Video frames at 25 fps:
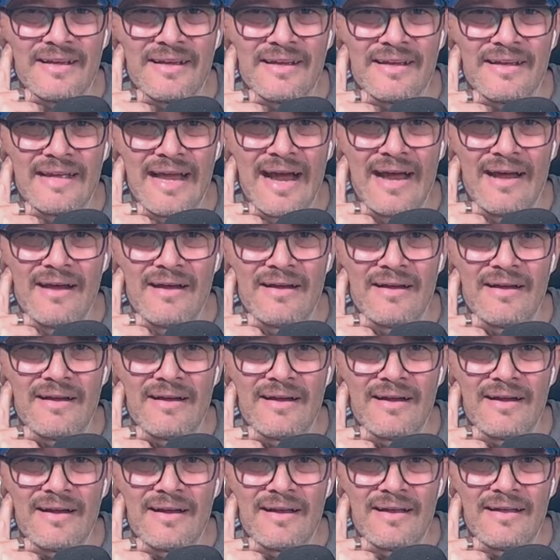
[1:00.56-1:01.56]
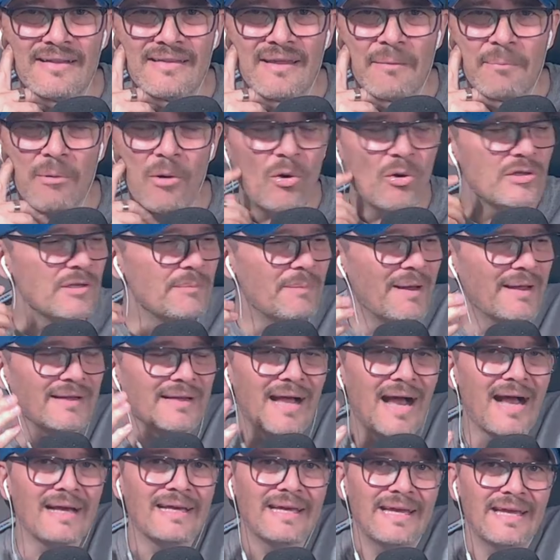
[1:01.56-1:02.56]
Ja, da brauchte man
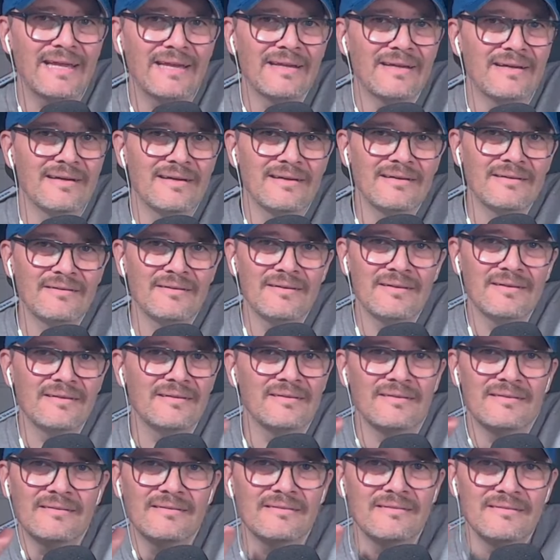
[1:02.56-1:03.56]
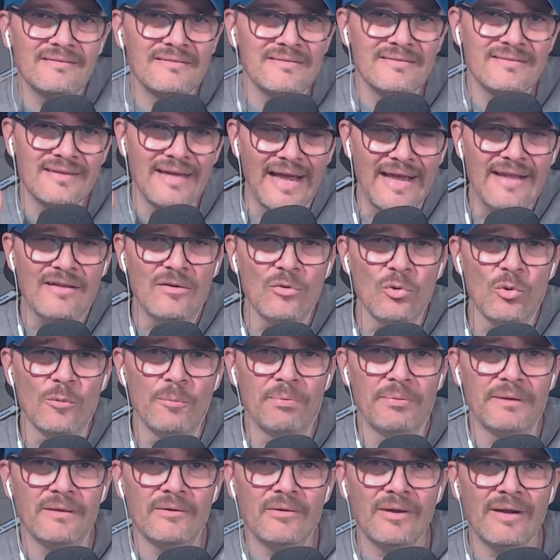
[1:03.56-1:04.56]
gar keine äh,
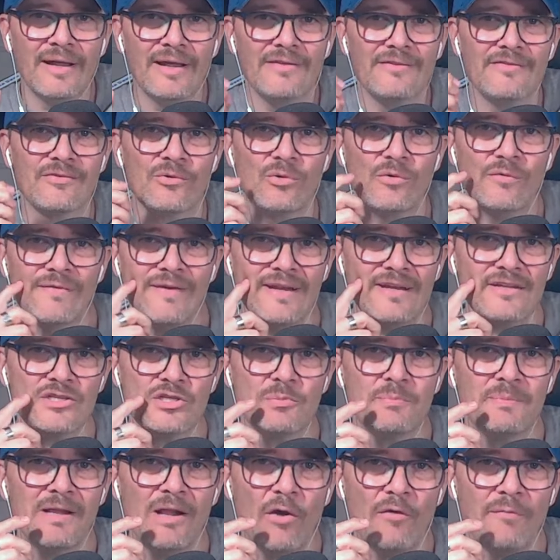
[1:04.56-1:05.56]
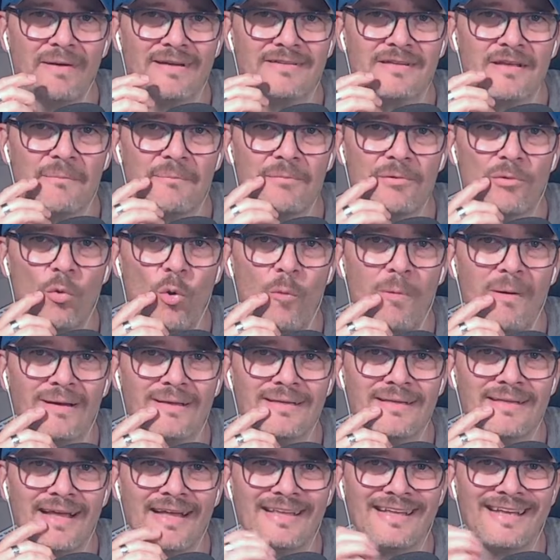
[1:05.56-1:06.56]
Zeitlupe oder so. Wer das Spiel aufmerksam
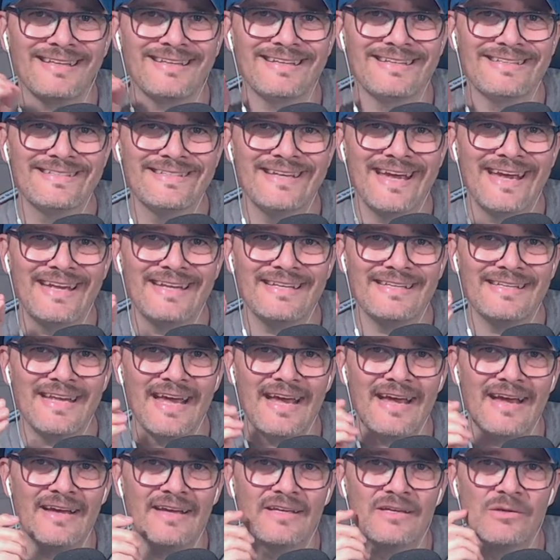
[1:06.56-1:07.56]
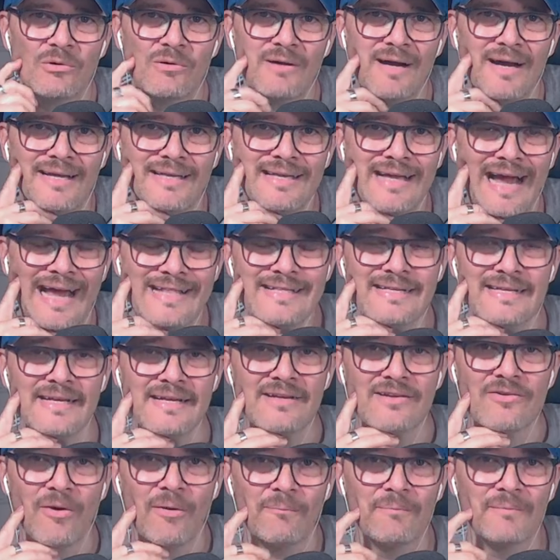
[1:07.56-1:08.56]
beobachtet hat, hat gesehen, der Junge hat Hand
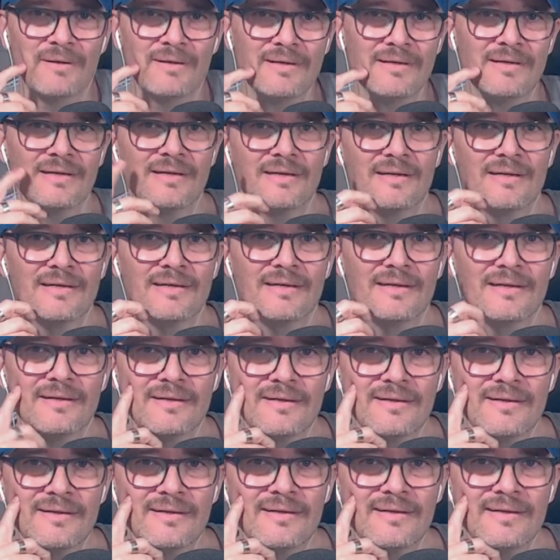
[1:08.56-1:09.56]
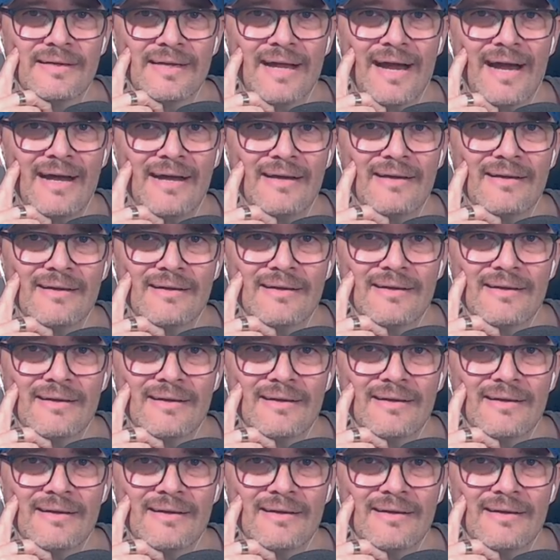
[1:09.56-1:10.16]
genommen. Ja?